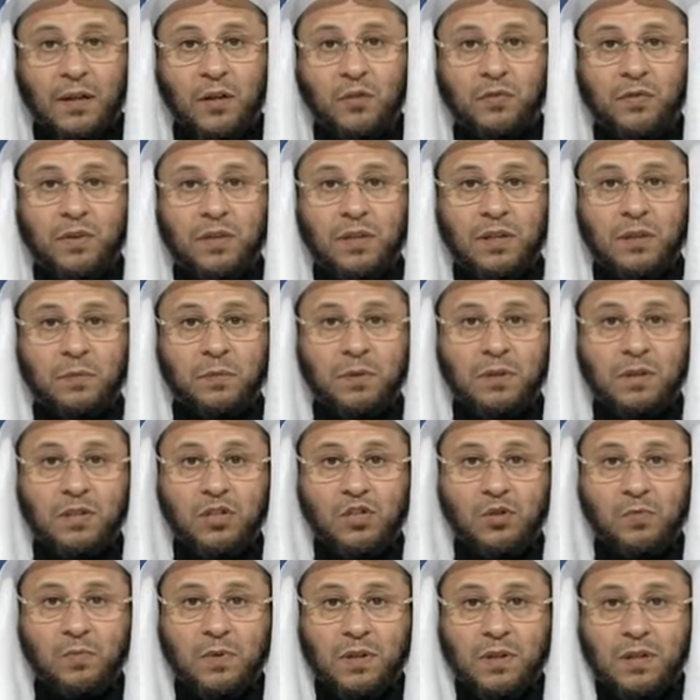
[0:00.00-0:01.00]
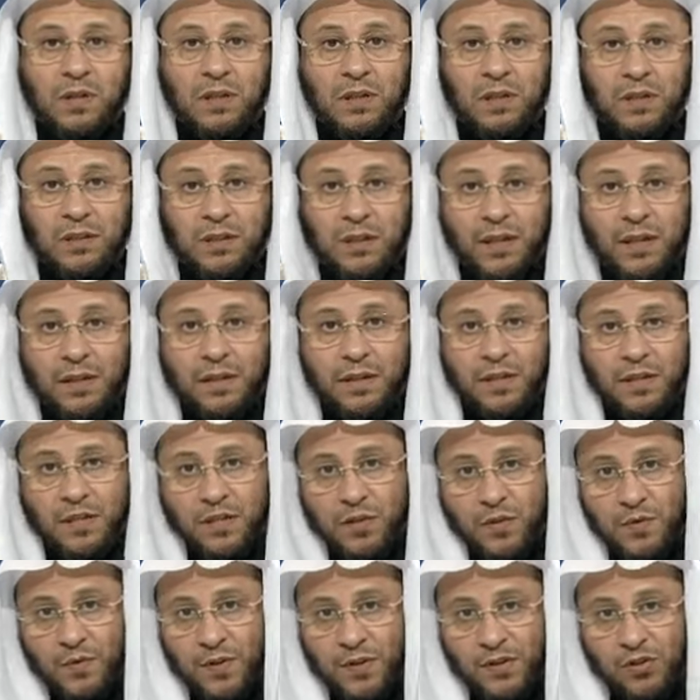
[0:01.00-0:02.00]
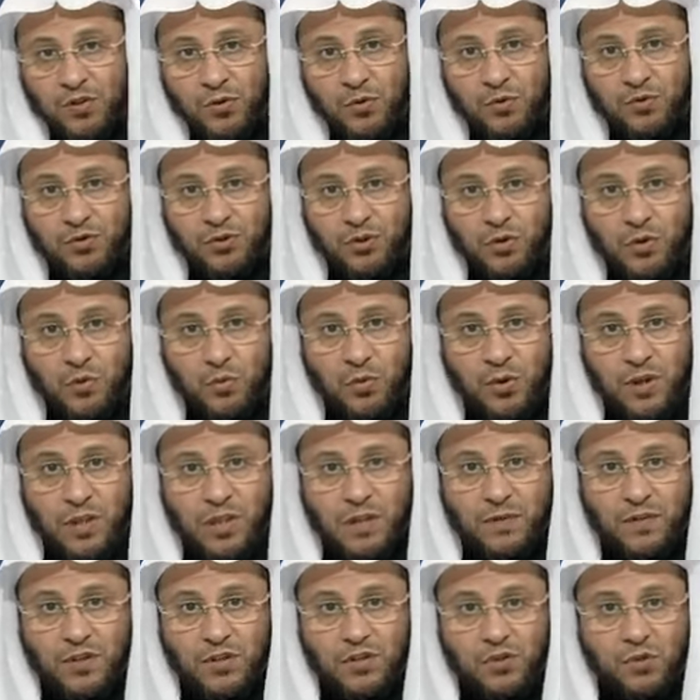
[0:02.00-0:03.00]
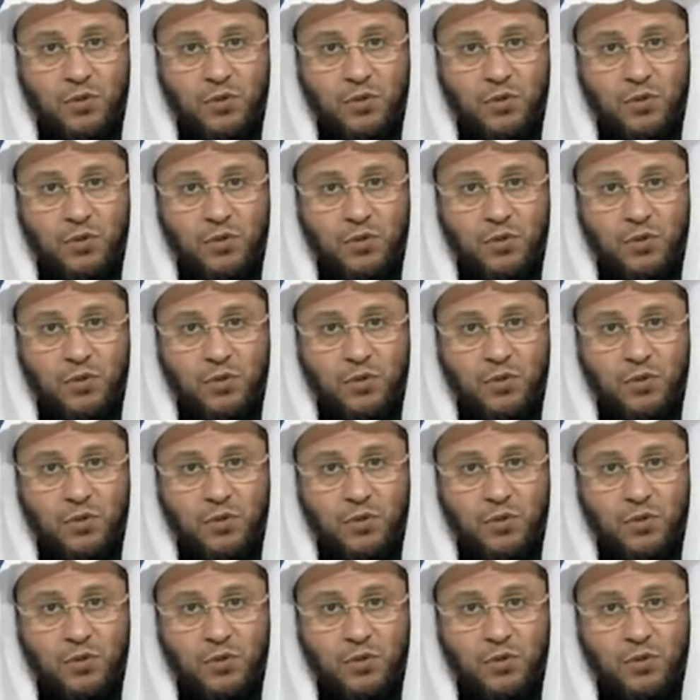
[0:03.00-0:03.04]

الله فيك بالنسبة لي يعني حرفة زوجك ووظيفة